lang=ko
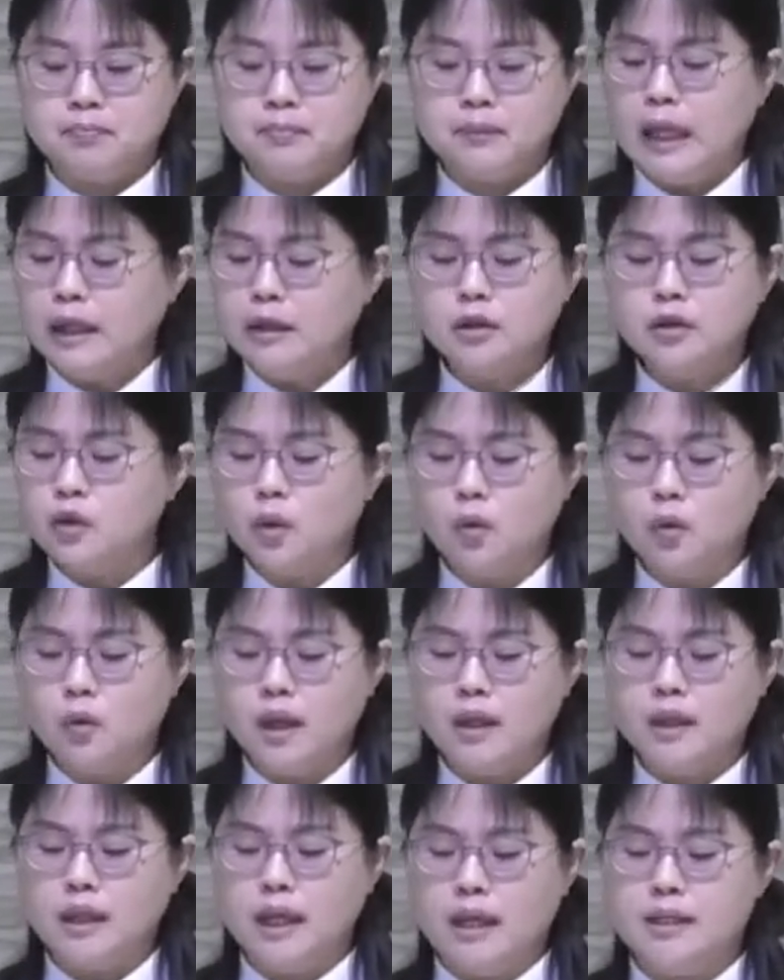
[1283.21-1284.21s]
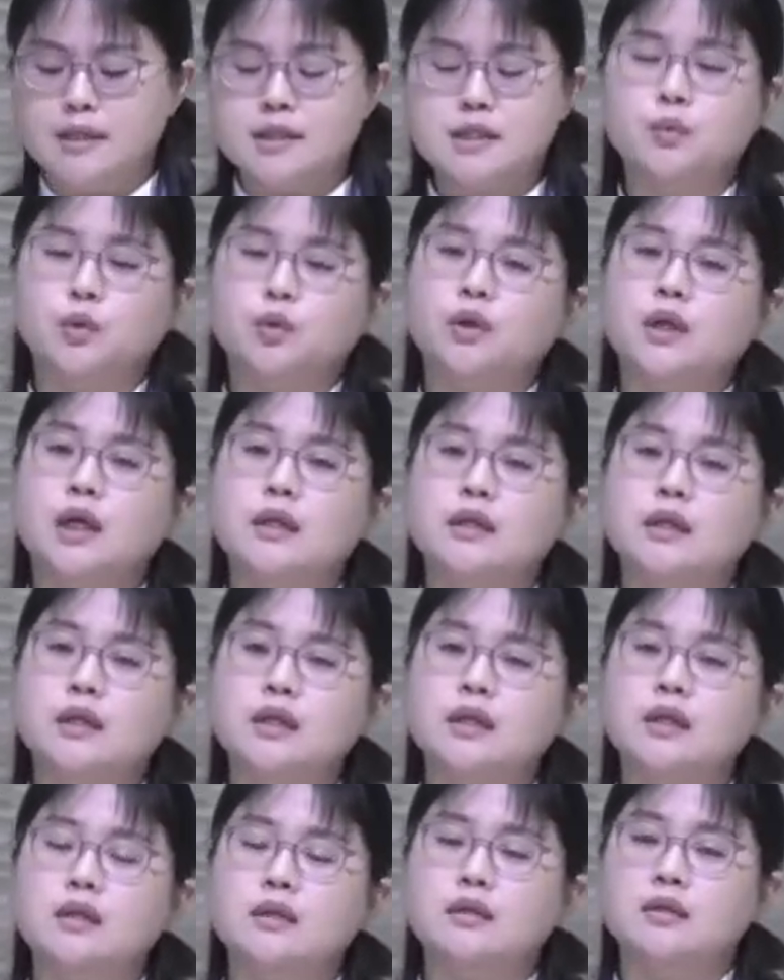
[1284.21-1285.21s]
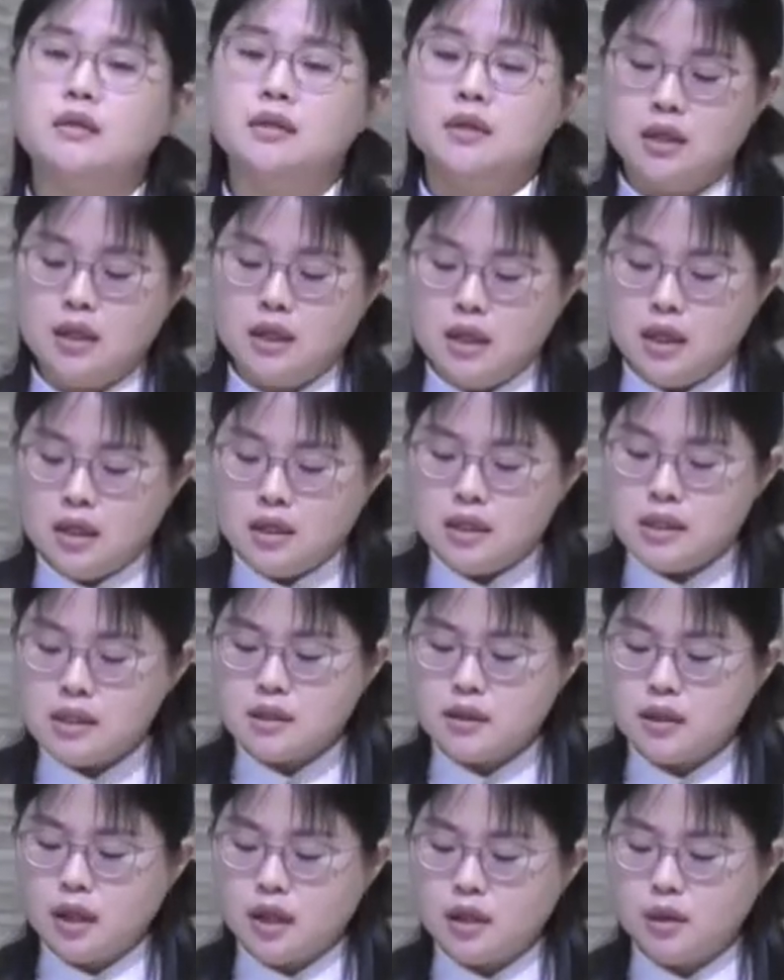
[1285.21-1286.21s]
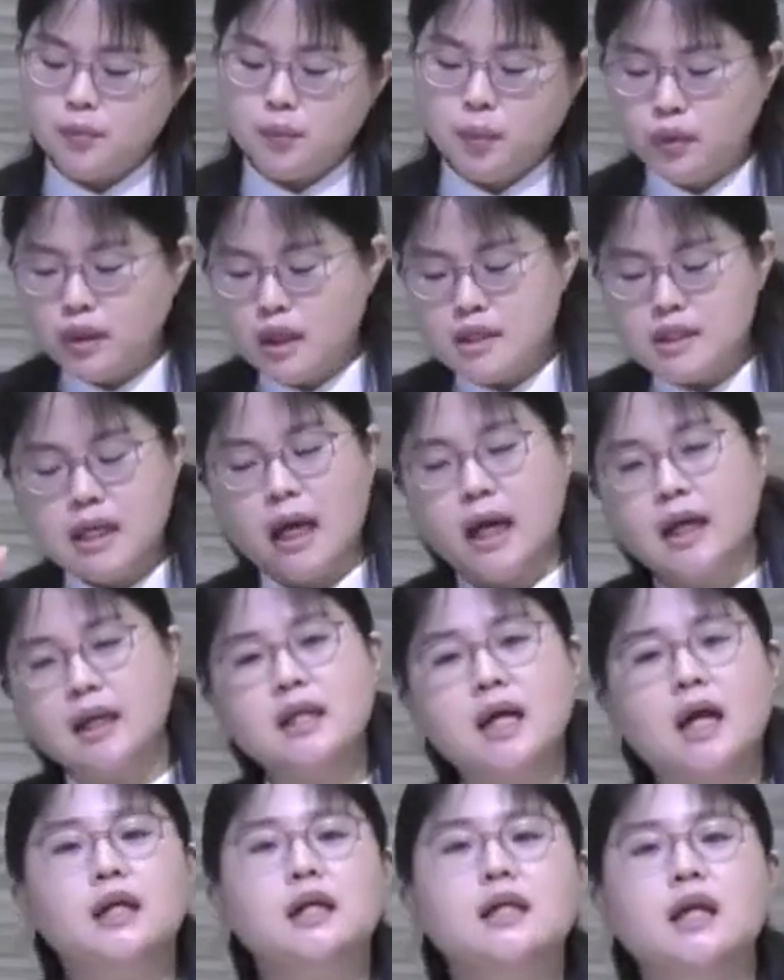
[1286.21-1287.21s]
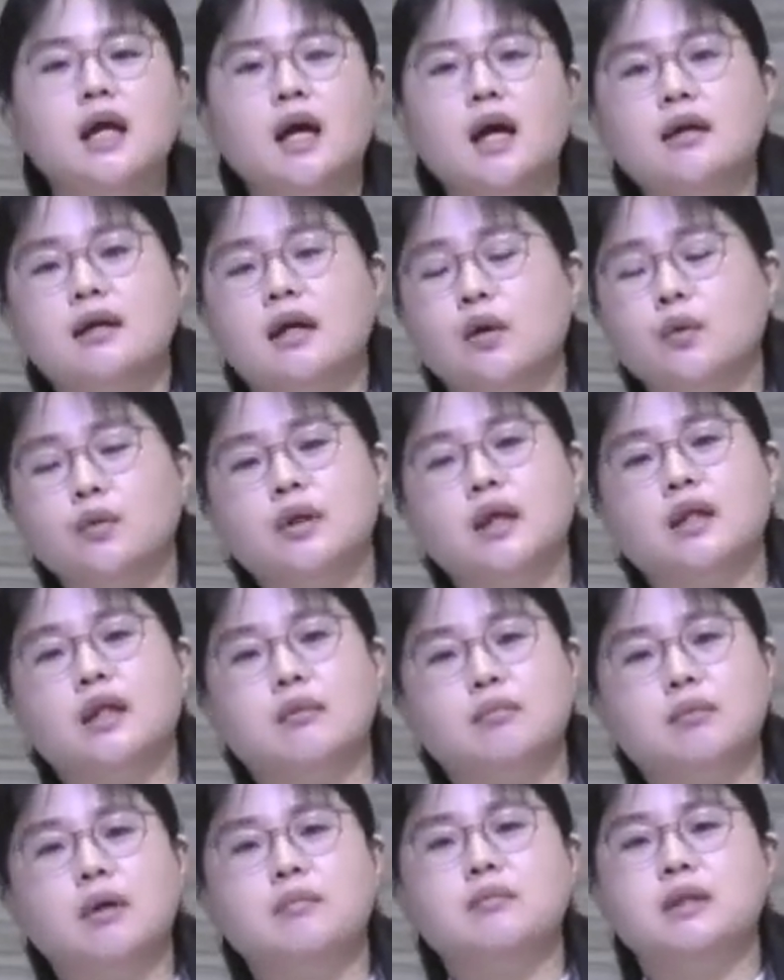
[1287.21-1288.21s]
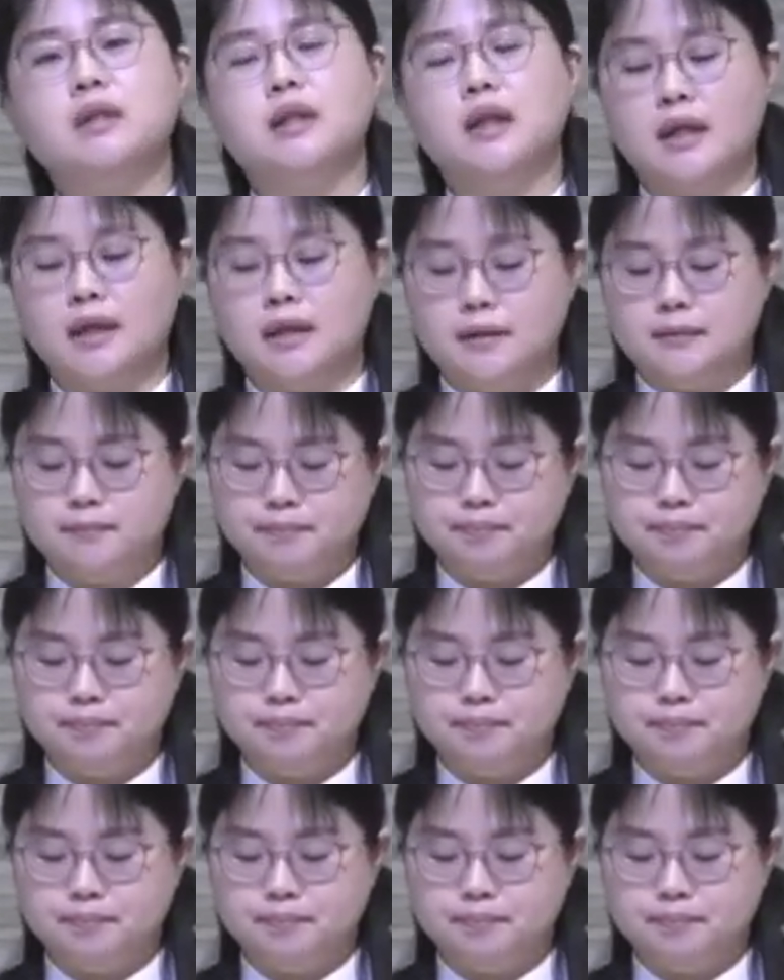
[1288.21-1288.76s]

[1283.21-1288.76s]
나는 여호와를 알지 못하니 이스라엘을 보내지 아니하리라라고 대답합니다.